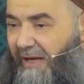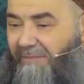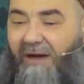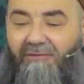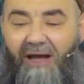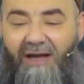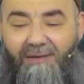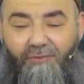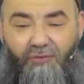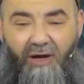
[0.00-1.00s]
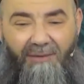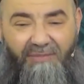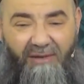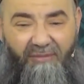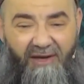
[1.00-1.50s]
Mevlana buyurdu,
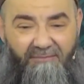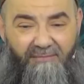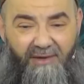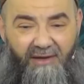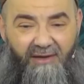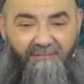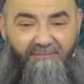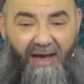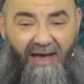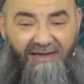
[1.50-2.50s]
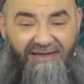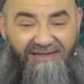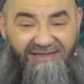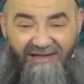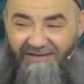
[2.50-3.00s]
Habibim ben
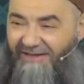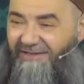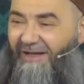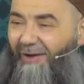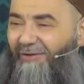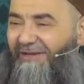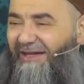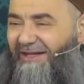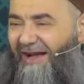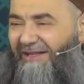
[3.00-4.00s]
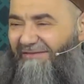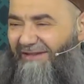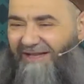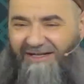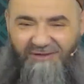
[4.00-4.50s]
insanların ne yönde irade
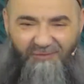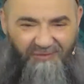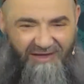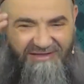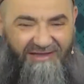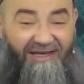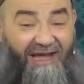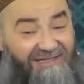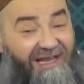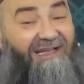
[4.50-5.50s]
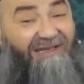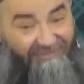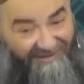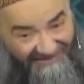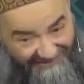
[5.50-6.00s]
ve tercih kullanacaklarını ezelde
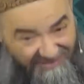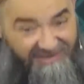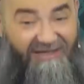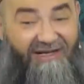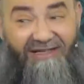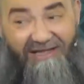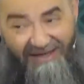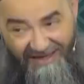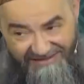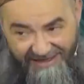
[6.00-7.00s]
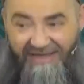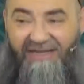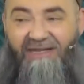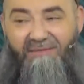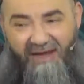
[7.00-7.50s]
bildiğim için, kader ezeli,
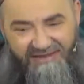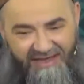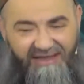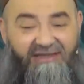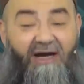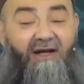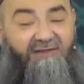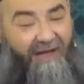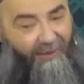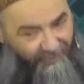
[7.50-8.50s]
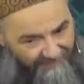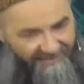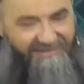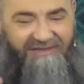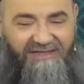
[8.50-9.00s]
ilmi ezeli de hata
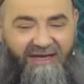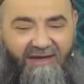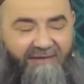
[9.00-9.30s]
olmadığı için